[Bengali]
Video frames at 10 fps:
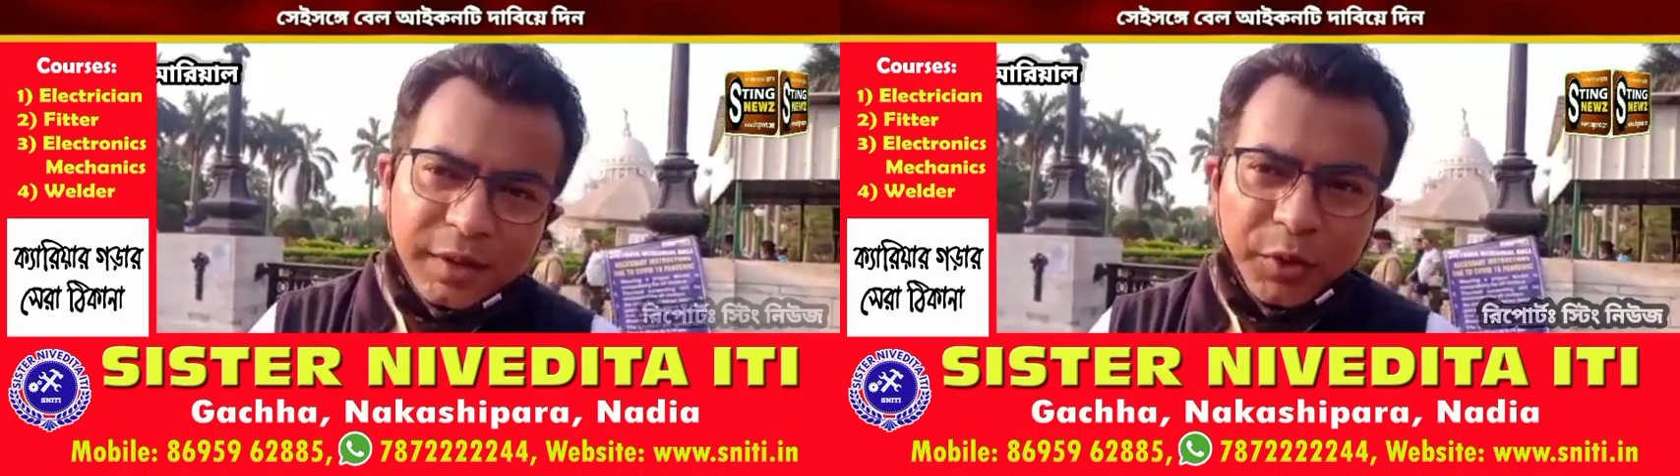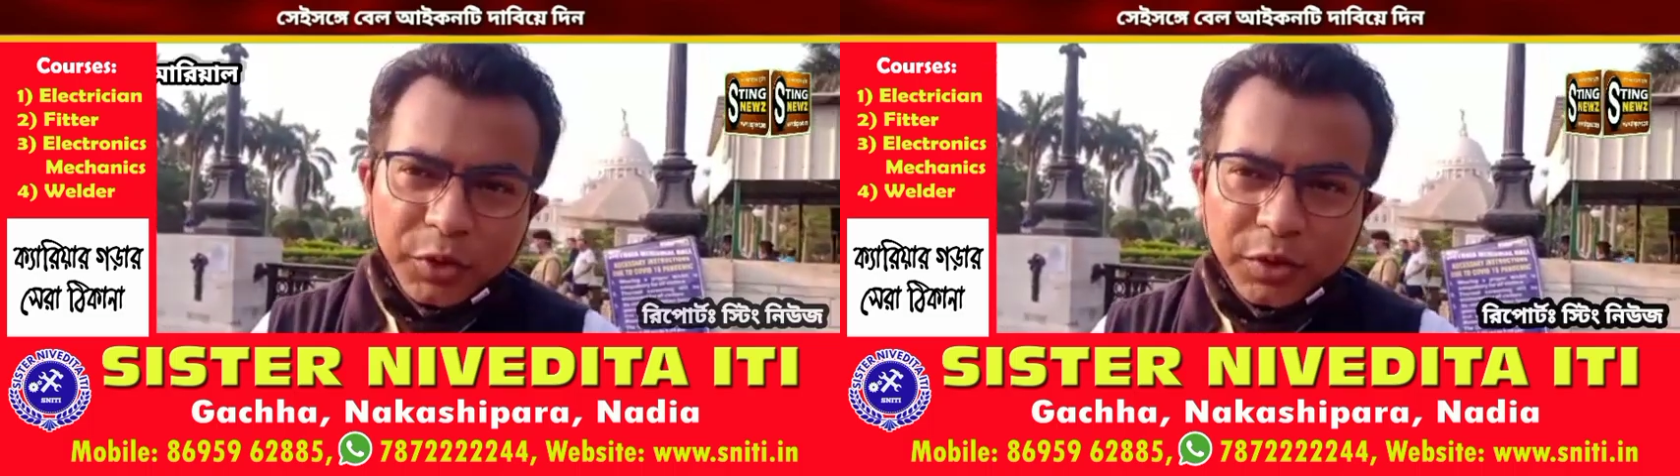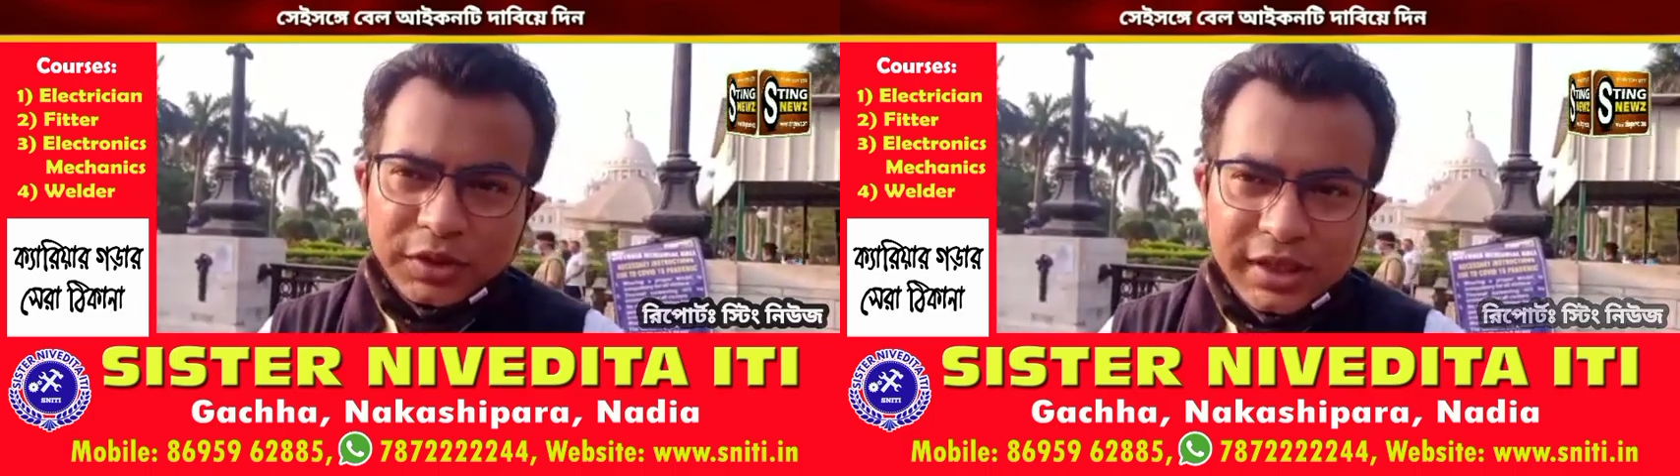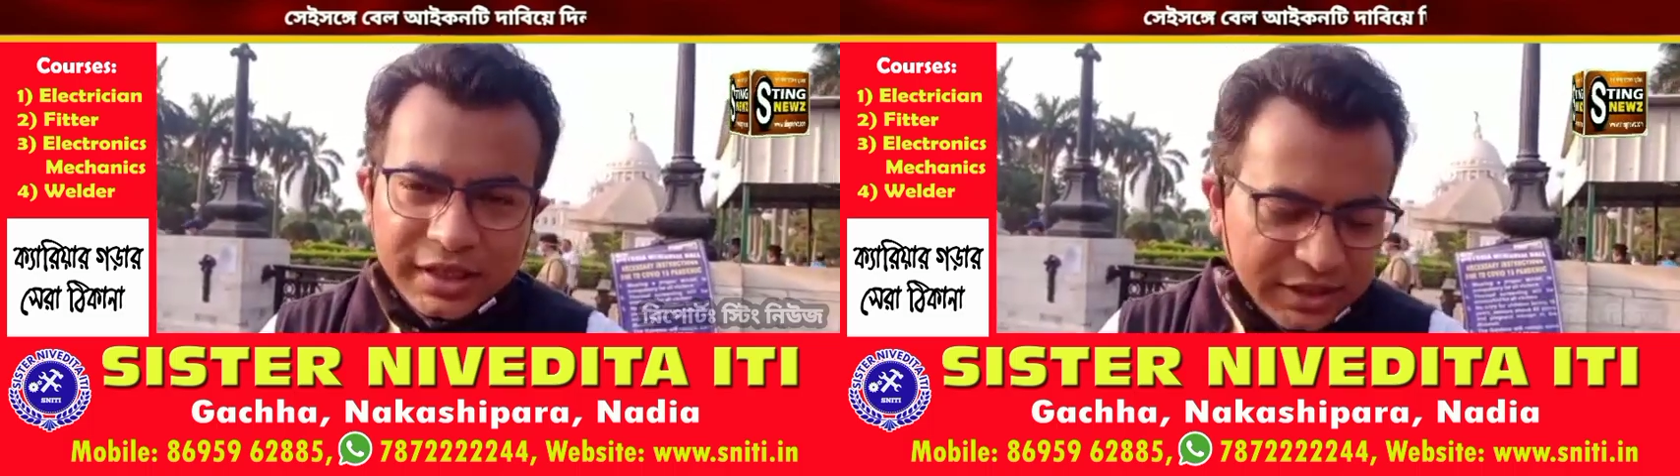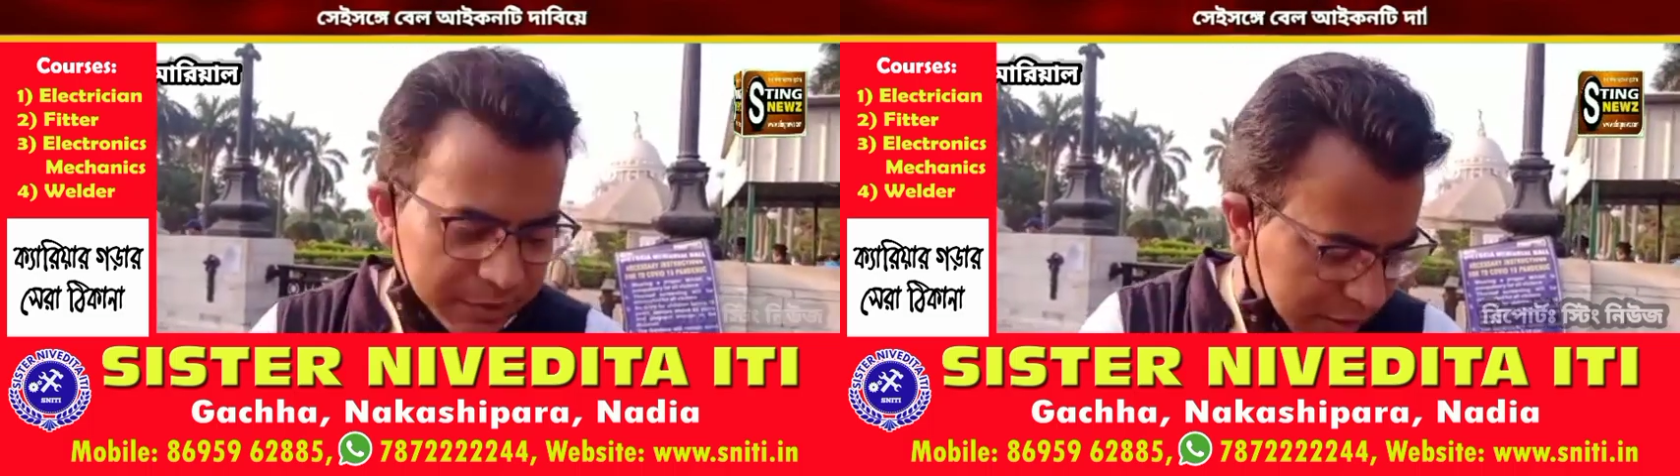রিপোর্ট করতে
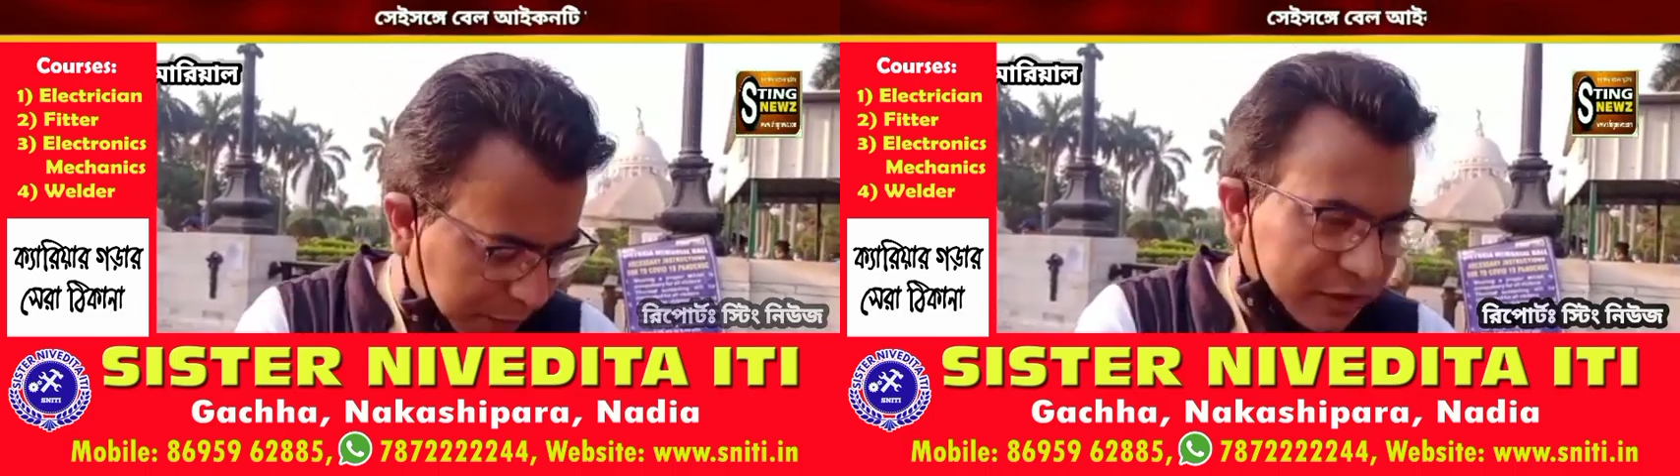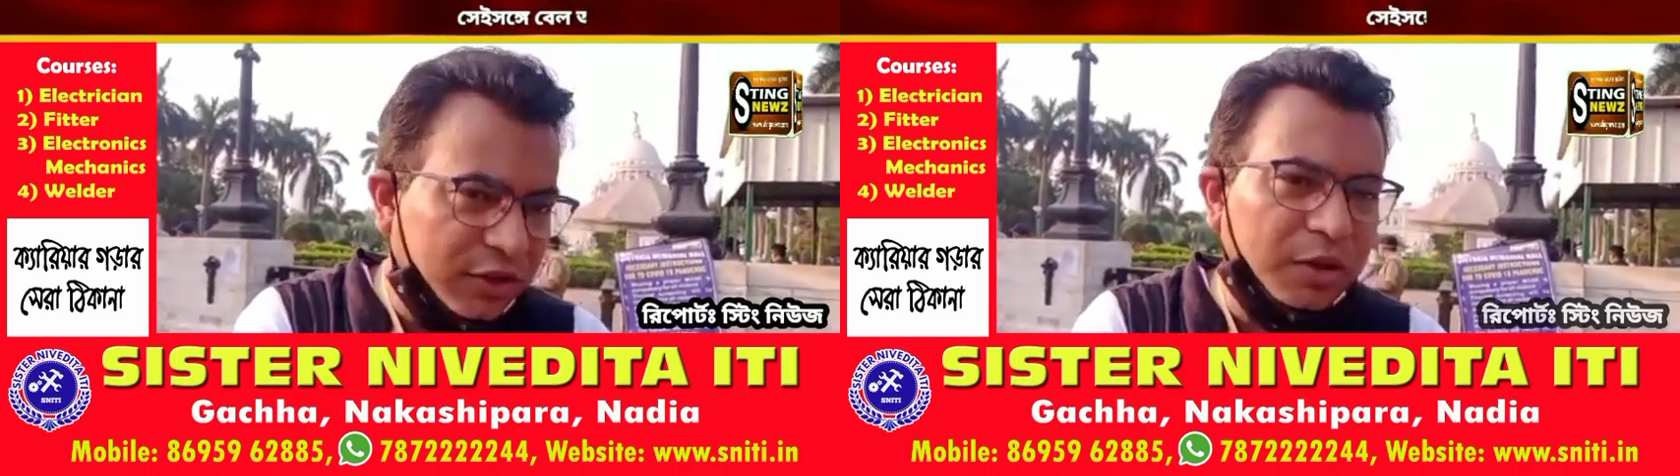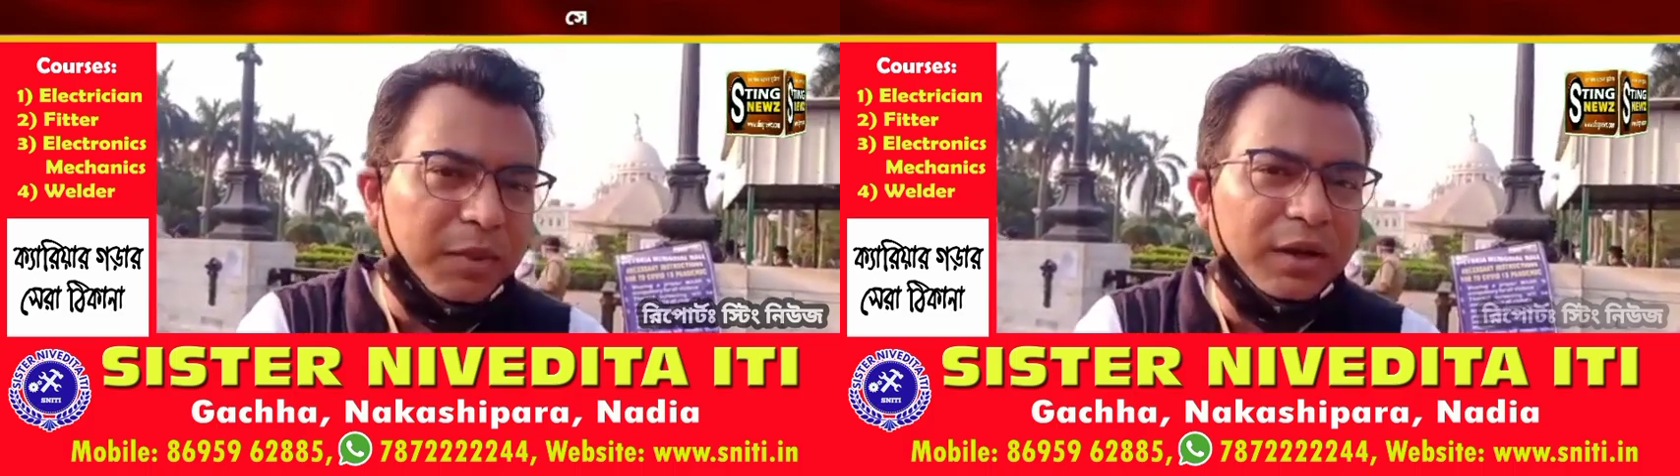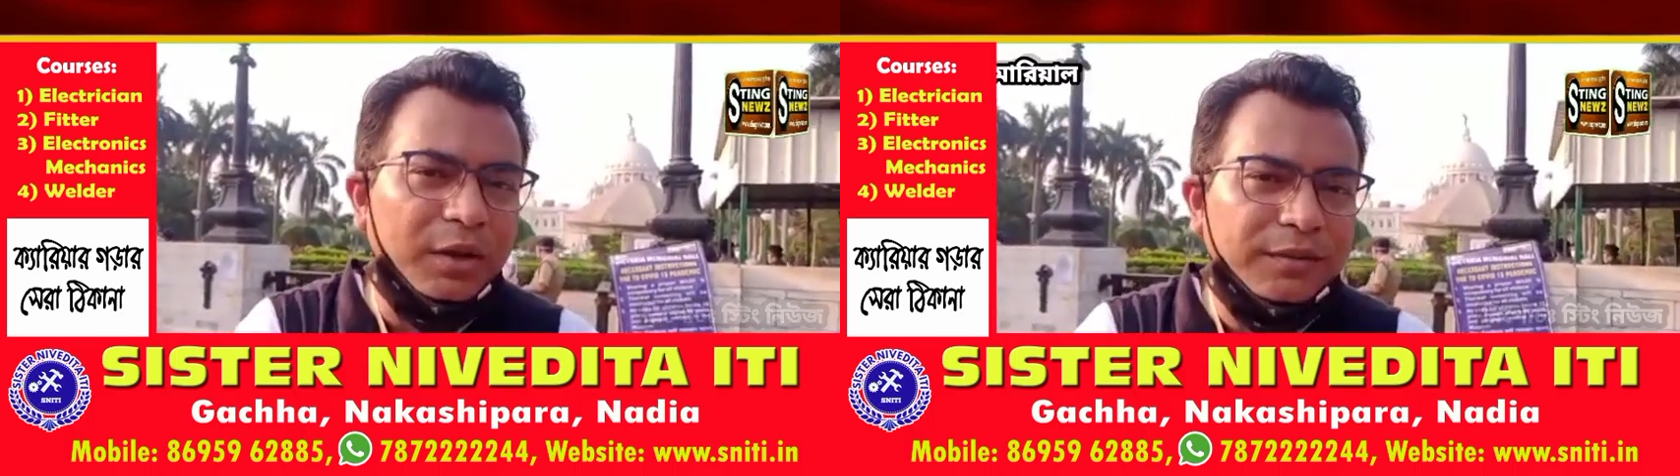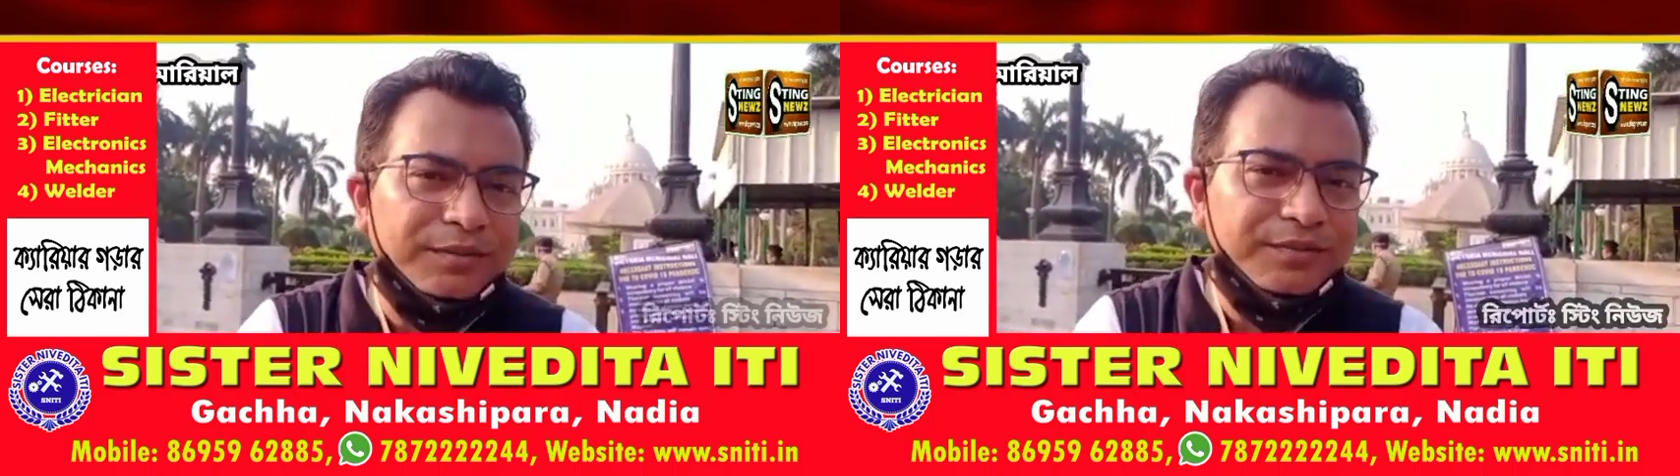যাচ্ছি বাস পাথর মারলো